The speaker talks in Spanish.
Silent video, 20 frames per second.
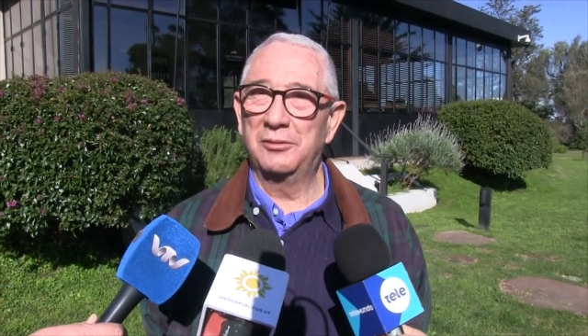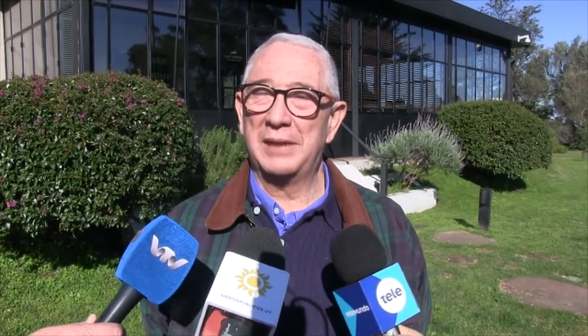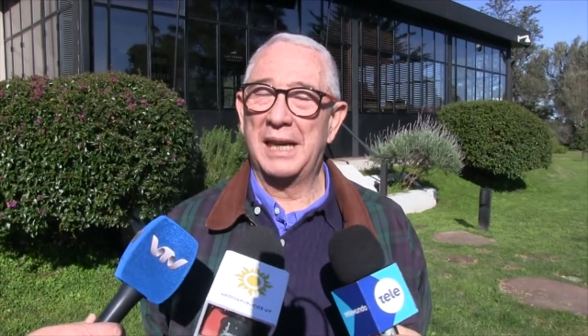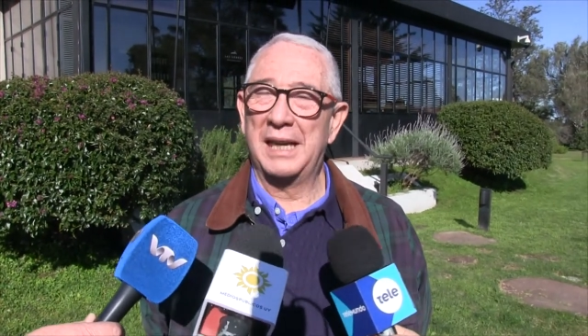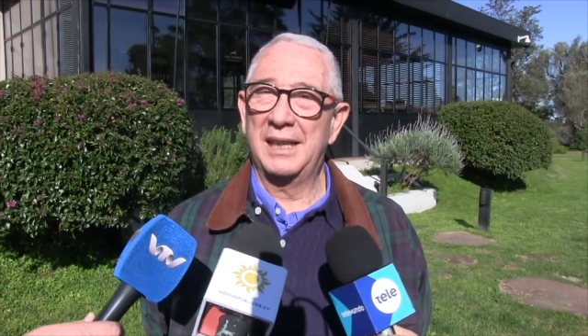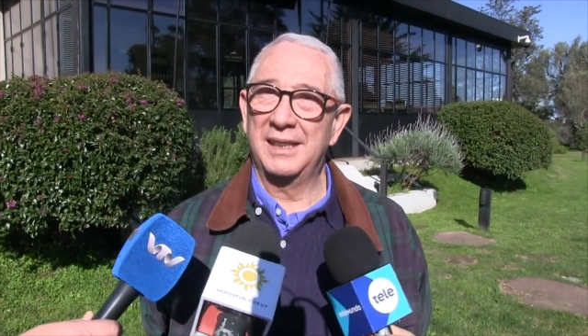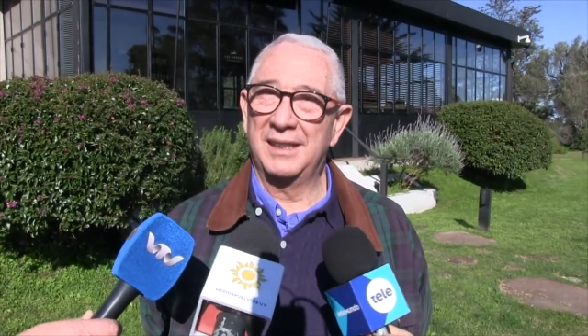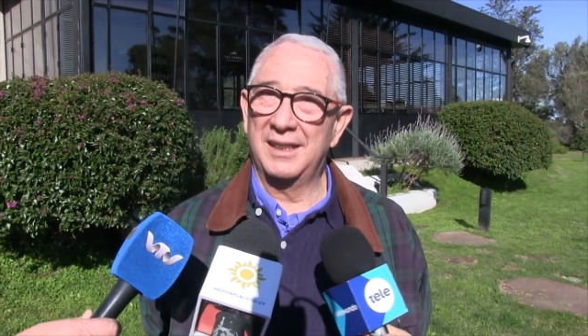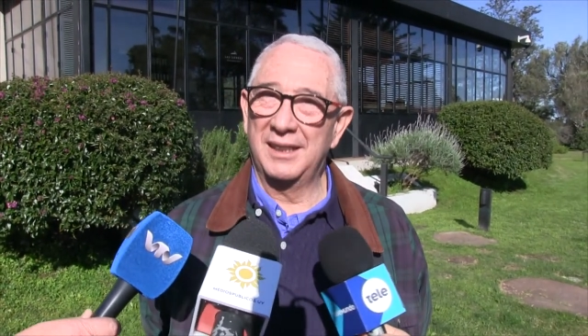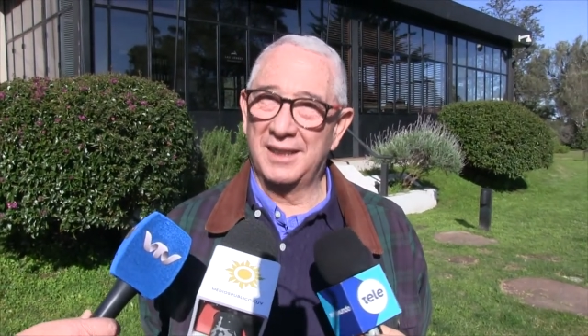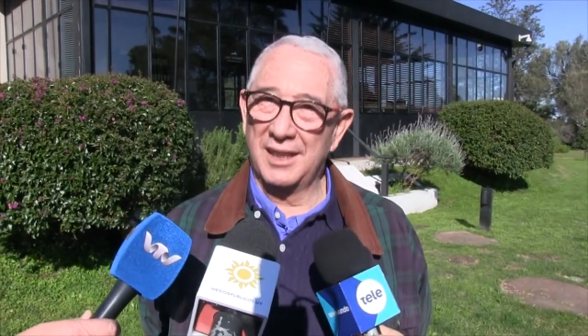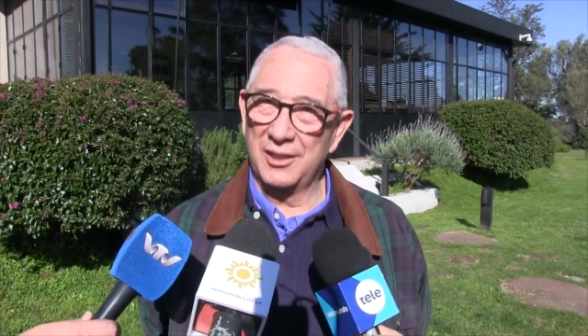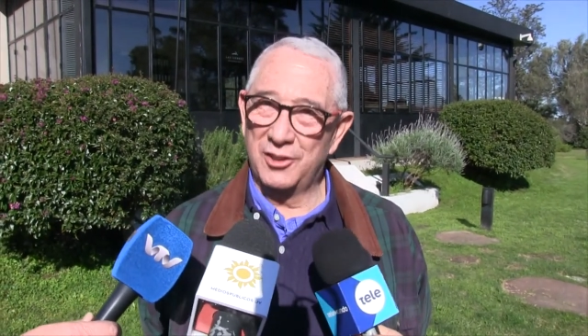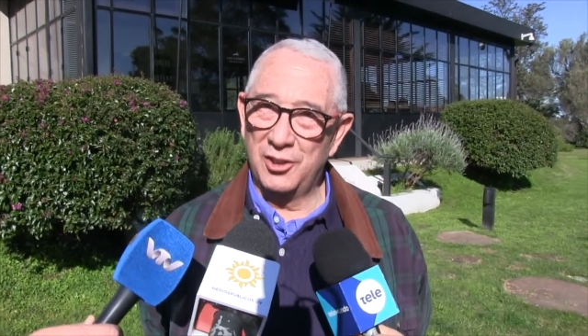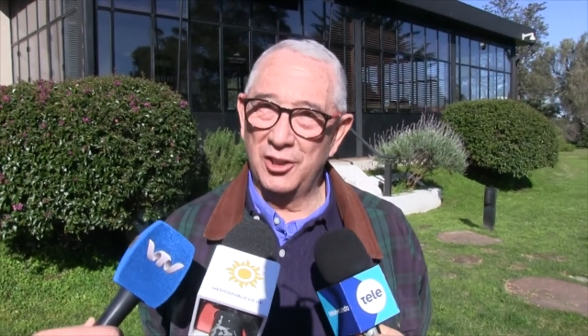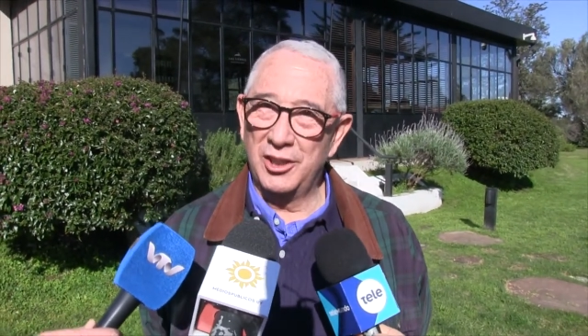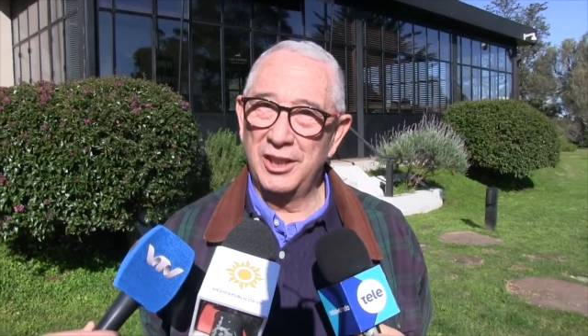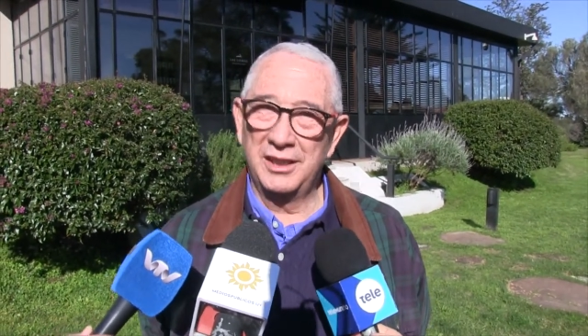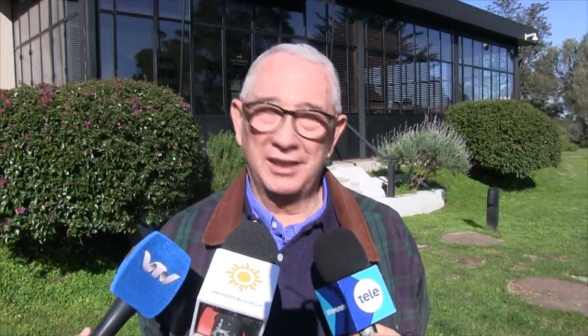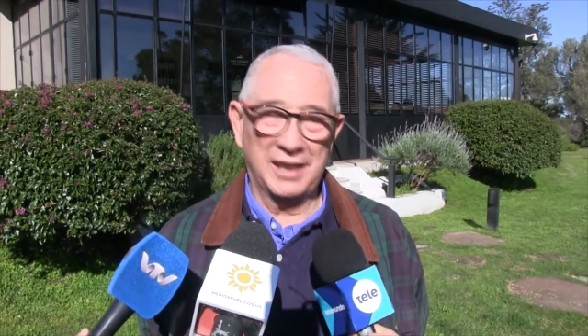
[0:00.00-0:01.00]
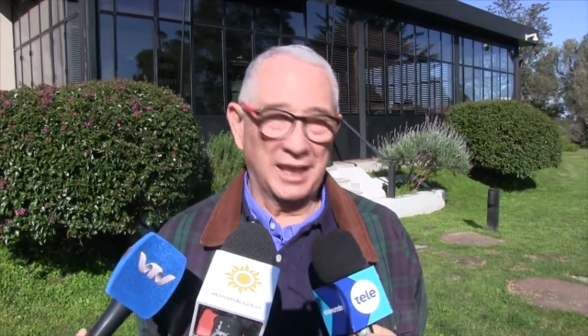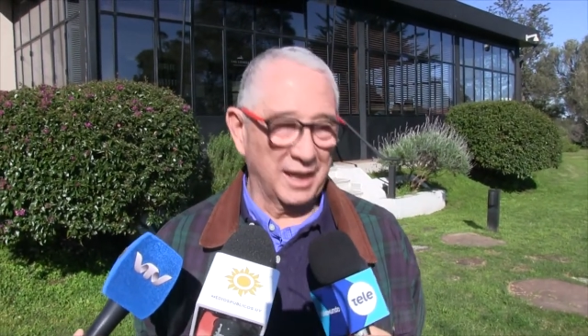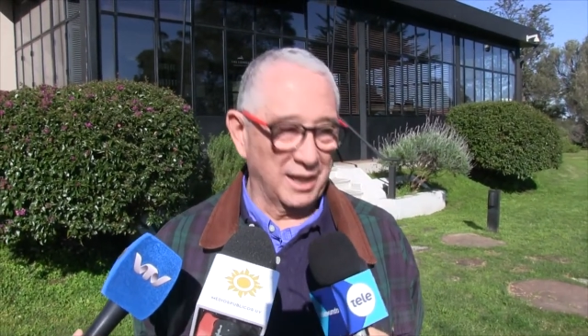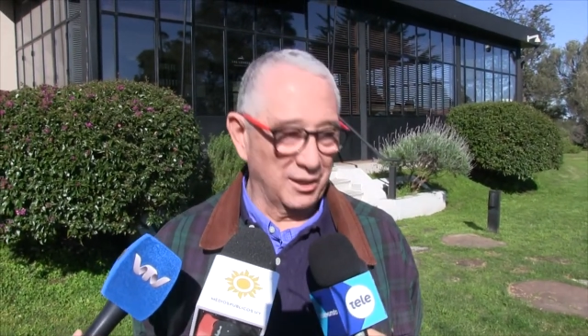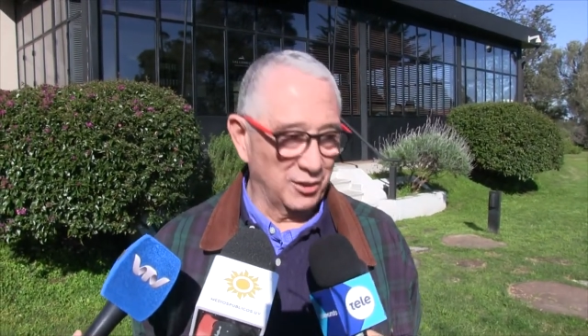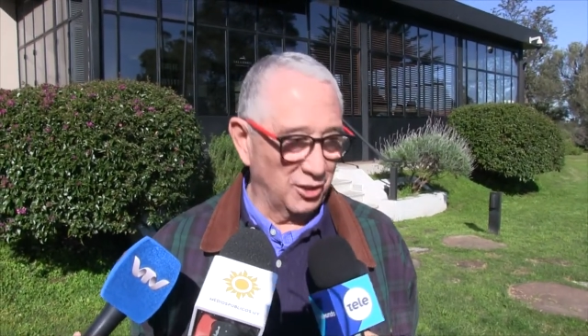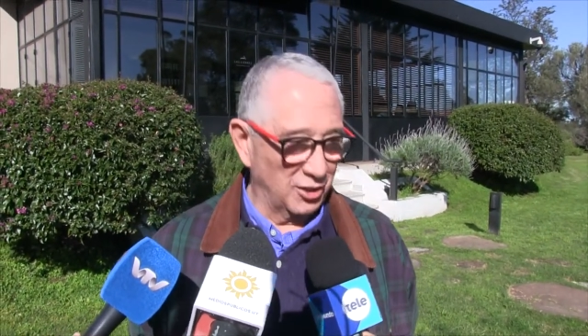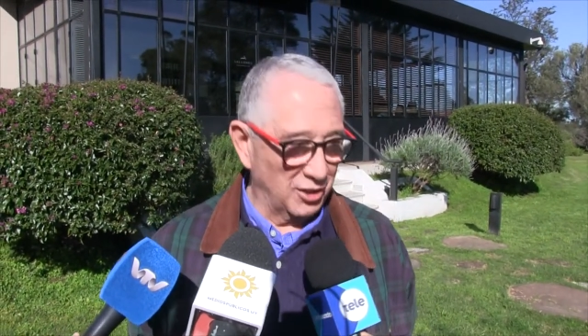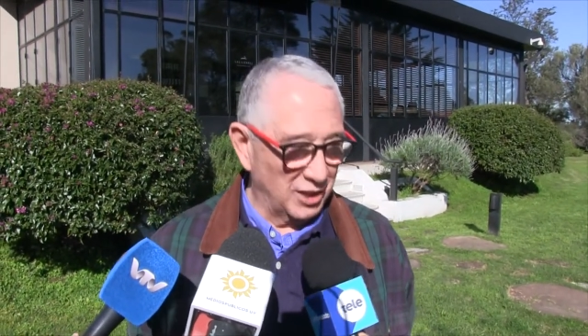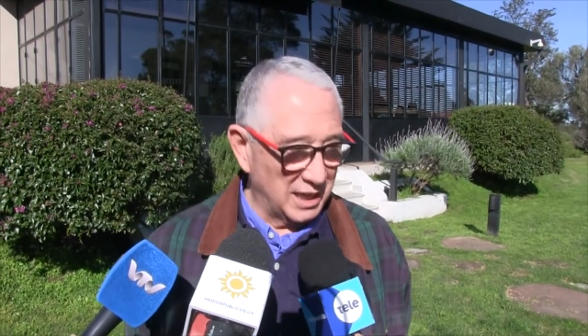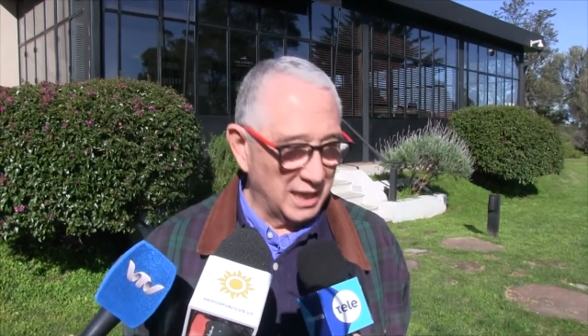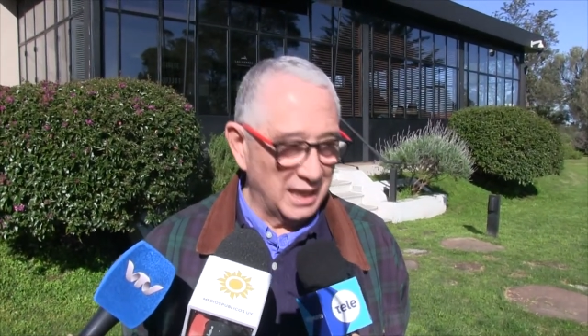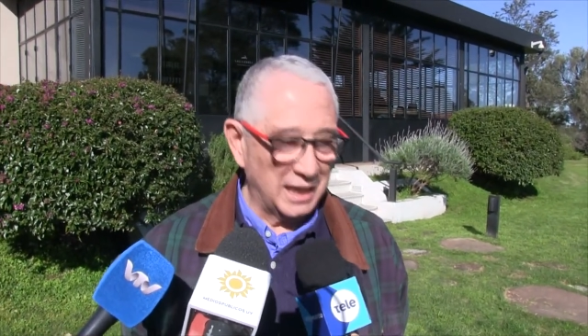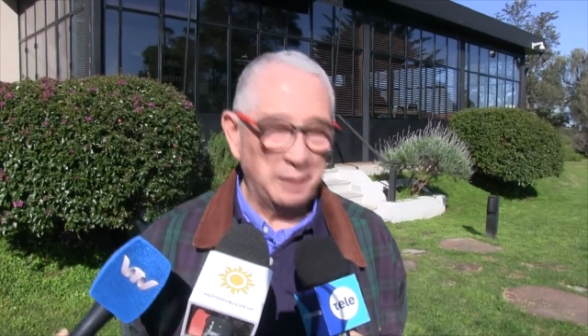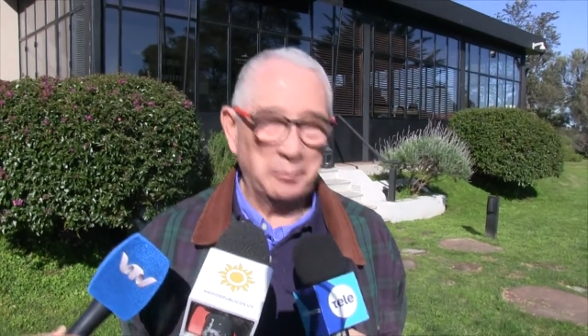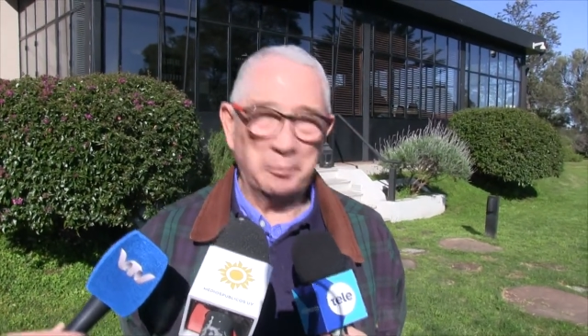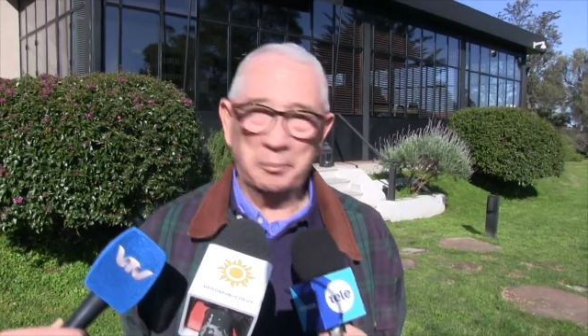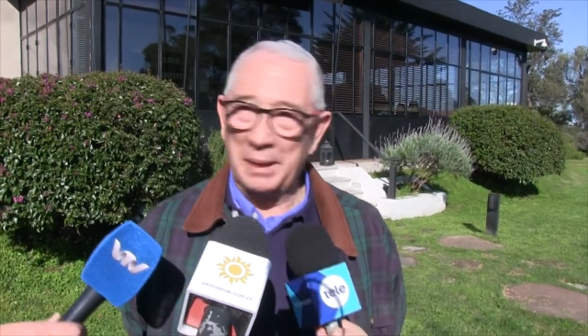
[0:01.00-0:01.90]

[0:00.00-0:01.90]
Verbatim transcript: a licitación internacional